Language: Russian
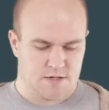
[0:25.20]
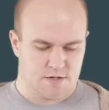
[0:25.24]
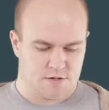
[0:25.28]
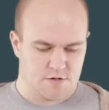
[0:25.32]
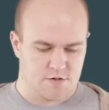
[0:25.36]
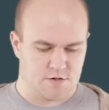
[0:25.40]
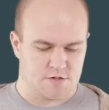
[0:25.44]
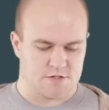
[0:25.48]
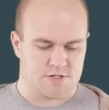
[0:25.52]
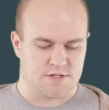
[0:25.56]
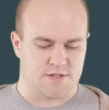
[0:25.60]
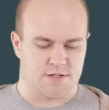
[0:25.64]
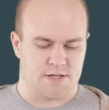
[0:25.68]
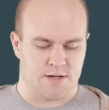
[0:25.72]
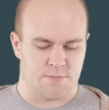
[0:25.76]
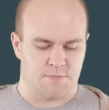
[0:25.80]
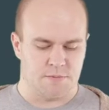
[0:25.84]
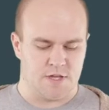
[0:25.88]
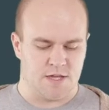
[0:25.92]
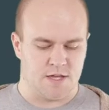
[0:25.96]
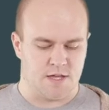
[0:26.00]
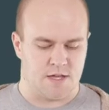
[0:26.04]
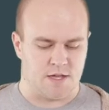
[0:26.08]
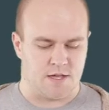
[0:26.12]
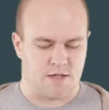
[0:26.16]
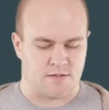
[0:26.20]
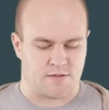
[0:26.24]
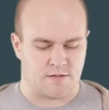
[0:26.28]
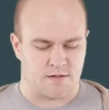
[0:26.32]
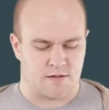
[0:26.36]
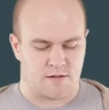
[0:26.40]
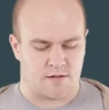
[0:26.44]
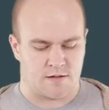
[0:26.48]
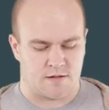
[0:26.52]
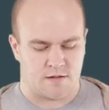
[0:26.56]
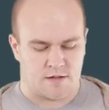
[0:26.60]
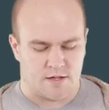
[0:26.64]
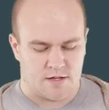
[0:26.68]
Кросс-энтропия –
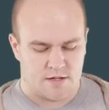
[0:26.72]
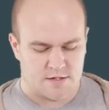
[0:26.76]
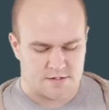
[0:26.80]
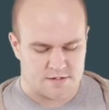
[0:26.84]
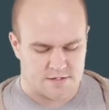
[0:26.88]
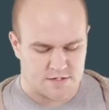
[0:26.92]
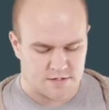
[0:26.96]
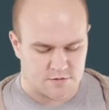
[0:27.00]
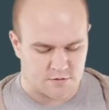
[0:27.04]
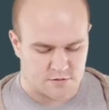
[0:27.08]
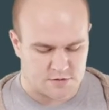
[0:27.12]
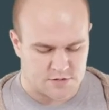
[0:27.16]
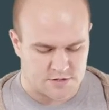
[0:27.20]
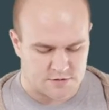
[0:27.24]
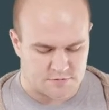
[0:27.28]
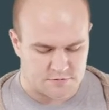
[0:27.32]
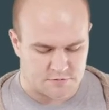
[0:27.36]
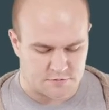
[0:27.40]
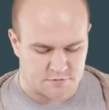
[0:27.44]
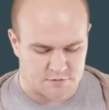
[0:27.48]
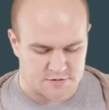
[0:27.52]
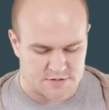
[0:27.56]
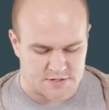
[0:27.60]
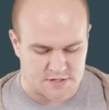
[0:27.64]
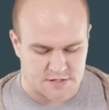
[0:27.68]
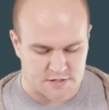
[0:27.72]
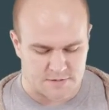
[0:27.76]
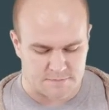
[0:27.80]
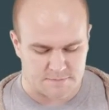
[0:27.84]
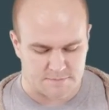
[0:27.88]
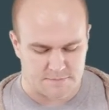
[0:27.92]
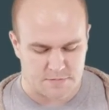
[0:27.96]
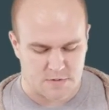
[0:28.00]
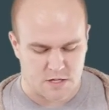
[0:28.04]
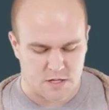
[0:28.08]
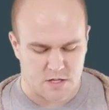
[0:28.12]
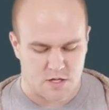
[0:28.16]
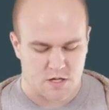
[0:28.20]
это следующая
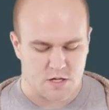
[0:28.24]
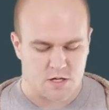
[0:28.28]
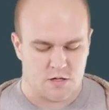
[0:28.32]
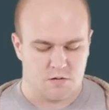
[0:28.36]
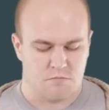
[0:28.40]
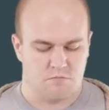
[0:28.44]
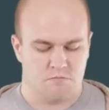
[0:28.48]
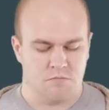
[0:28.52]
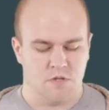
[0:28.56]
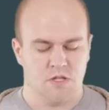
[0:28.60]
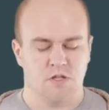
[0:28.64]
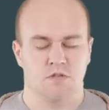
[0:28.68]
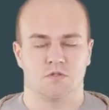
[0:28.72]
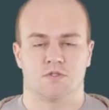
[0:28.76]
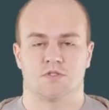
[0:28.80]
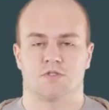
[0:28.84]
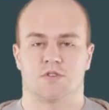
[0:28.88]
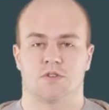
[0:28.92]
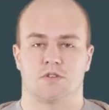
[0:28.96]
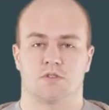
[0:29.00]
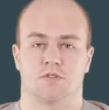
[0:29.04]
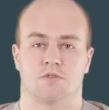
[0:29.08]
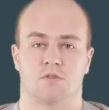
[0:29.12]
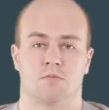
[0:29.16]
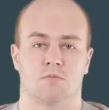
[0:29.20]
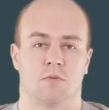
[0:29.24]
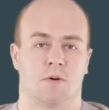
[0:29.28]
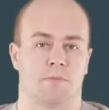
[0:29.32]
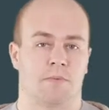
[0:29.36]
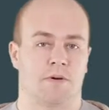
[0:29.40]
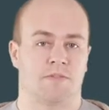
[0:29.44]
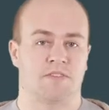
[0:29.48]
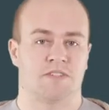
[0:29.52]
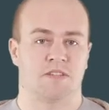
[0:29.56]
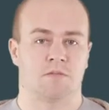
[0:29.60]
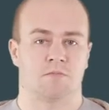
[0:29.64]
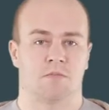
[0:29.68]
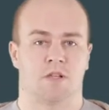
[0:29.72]
функция. Минус сумма
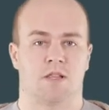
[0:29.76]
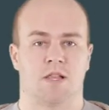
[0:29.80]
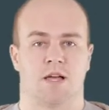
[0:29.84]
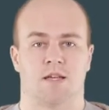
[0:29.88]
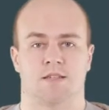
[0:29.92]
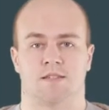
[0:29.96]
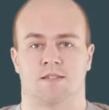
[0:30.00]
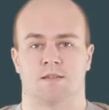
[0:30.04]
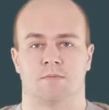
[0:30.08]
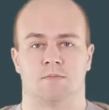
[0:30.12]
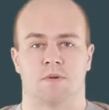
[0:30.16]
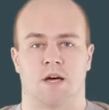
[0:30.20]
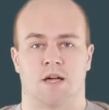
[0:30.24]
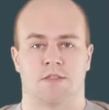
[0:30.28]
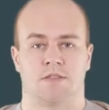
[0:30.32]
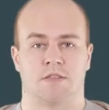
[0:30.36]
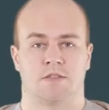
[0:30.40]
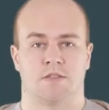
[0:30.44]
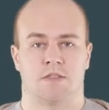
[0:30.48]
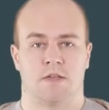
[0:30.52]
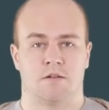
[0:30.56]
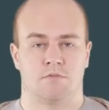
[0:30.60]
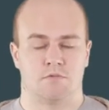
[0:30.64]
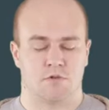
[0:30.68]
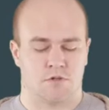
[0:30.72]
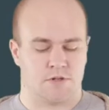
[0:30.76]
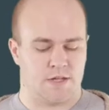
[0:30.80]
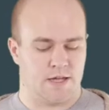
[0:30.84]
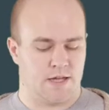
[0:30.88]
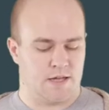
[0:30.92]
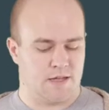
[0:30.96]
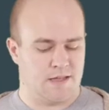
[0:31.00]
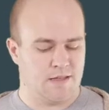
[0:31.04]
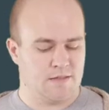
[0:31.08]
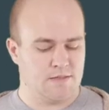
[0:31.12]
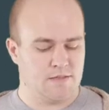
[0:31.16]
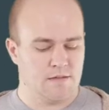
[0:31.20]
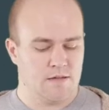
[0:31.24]
по всем классам от 1 до
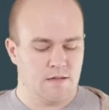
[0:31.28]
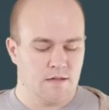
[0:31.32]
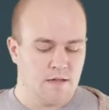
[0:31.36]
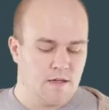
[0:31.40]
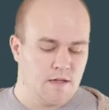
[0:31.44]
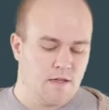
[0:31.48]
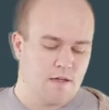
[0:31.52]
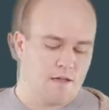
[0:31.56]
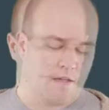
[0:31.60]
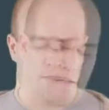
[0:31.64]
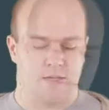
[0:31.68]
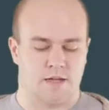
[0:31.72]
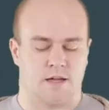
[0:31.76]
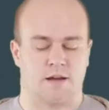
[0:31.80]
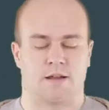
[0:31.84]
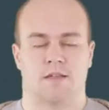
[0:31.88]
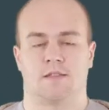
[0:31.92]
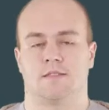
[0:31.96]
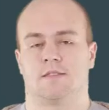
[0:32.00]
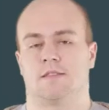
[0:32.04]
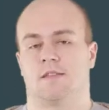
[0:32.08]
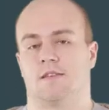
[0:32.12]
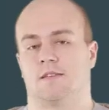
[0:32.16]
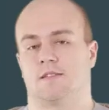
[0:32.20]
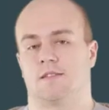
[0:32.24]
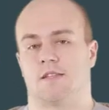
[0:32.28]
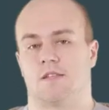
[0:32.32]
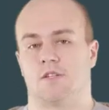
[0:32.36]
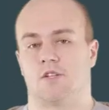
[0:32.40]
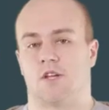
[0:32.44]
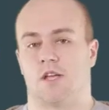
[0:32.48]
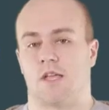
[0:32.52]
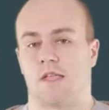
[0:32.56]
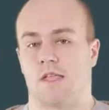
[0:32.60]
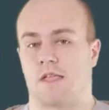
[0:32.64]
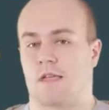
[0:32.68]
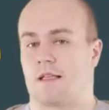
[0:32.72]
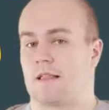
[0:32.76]
n, таргетное
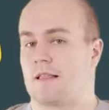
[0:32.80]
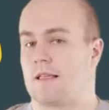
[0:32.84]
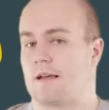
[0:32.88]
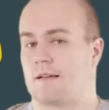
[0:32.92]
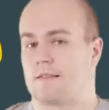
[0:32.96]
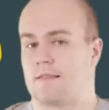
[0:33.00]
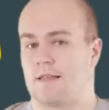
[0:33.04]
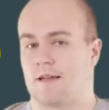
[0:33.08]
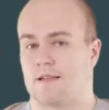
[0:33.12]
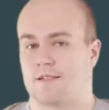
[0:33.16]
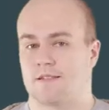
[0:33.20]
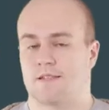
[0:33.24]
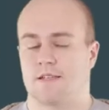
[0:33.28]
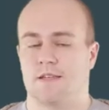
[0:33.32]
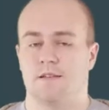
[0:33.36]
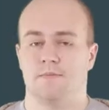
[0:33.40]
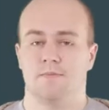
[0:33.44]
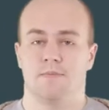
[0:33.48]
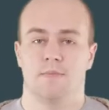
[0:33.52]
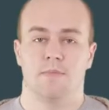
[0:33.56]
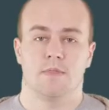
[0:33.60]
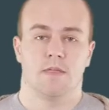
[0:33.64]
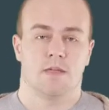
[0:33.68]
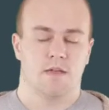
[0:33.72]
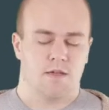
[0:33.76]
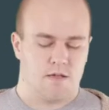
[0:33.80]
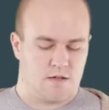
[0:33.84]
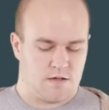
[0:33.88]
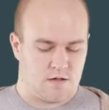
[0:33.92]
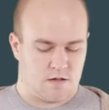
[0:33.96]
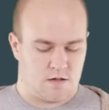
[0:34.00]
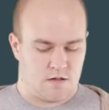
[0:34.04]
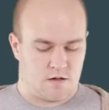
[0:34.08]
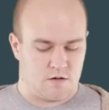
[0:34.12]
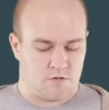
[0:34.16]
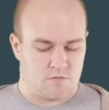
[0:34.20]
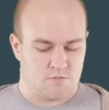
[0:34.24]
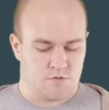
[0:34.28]
значение для класса,
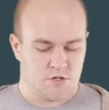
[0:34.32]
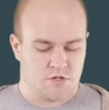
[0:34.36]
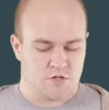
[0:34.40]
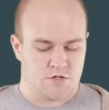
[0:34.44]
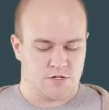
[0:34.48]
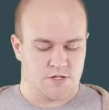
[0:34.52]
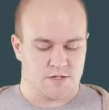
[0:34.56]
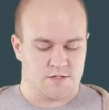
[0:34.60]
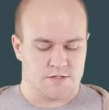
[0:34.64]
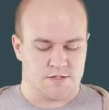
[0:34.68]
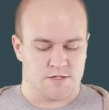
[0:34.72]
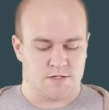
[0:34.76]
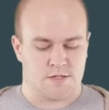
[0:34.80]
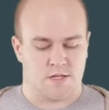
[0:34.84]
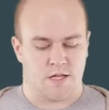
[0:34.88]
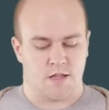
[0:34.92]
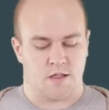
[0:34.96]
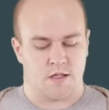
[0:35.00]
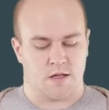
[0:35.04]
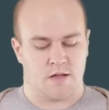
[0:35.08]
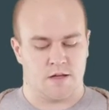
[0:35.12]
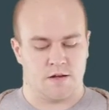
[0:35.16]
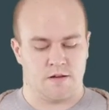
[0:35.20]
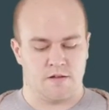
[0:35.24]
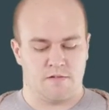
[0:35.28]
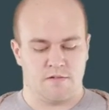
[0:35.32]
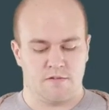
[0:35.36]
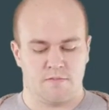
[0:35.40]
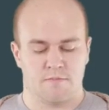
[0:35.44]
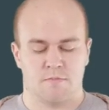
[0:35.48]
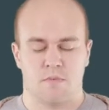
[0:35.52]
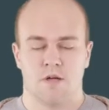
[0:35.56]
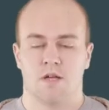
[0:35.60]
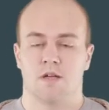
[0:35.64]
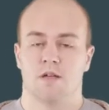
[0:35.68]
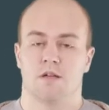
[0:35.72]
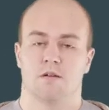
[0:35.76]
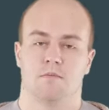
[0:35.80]
умножить на
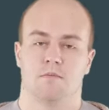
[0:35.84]
логарифм